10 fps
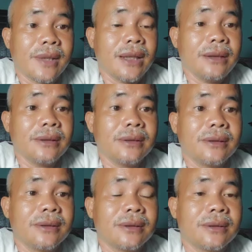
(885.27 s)
đó
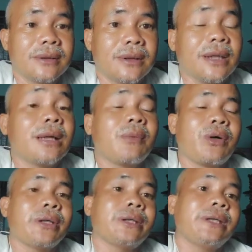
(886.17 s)
cho nên là
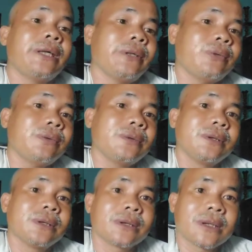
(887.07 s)
mọi người cứ hiểu
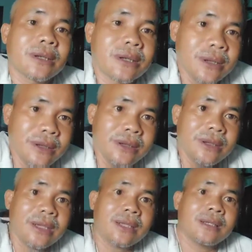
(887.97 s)
cứ
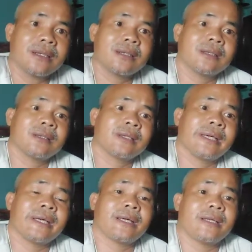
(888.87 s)
uh,
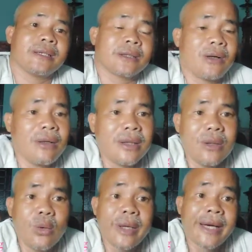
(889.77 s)
nghe lời đó là
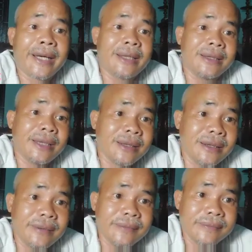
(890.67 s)
lùa gà dẫn dắt
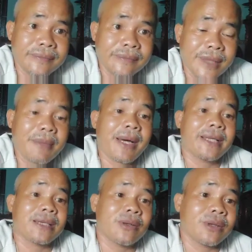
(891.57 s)
đi ngày
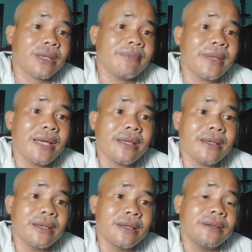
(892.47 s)
mai sẽ nói tiếp về
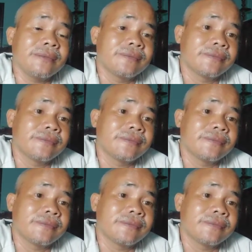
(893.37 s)
những người